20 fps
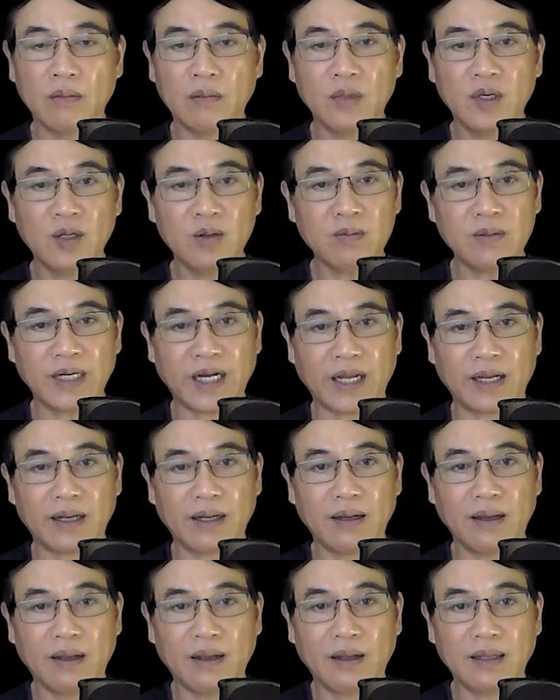Lúc này,
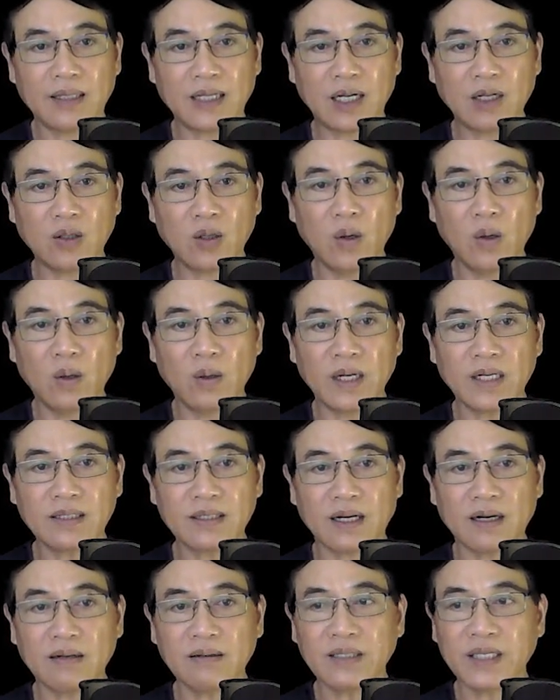thằng cô đã
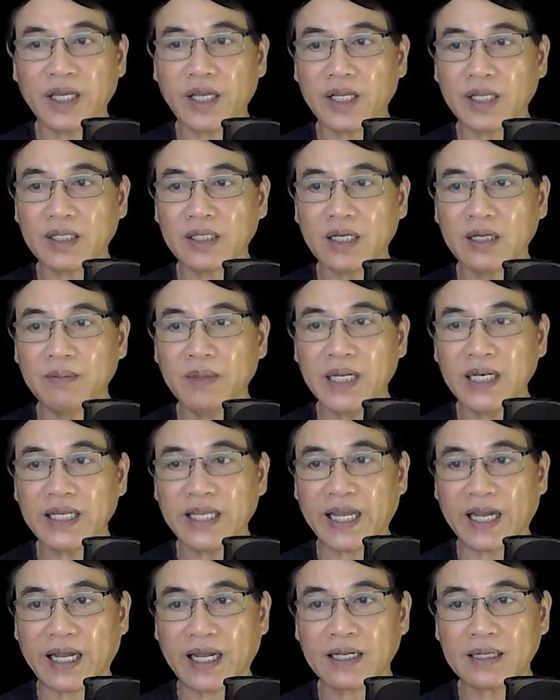trở về từ bên
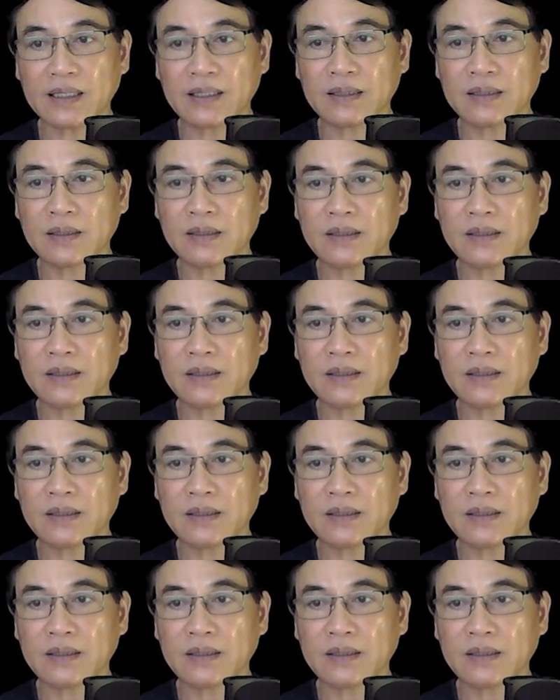nhà ăn